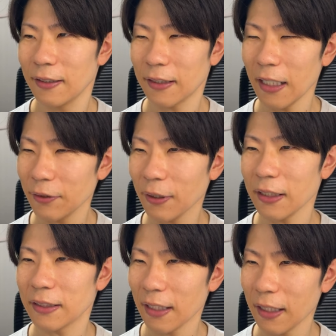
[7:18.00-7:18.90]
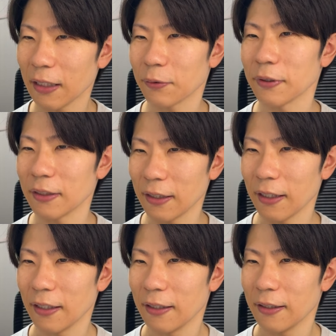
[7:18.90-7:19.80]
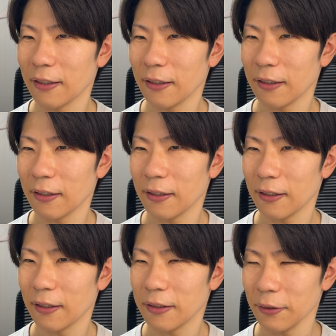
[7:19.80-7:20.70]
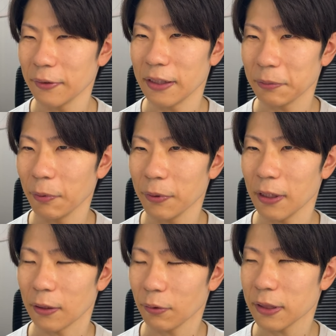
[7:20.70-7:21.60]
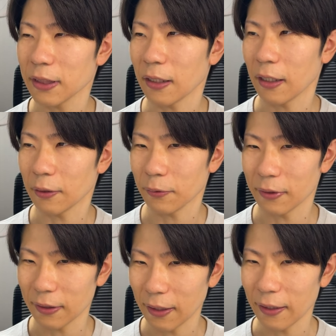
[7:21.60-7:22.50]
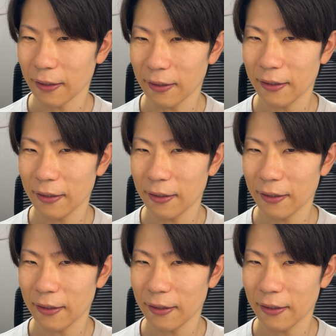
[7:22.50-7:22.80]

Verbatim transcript: 大都会だからといって、日本で一番大きな都市だからといって、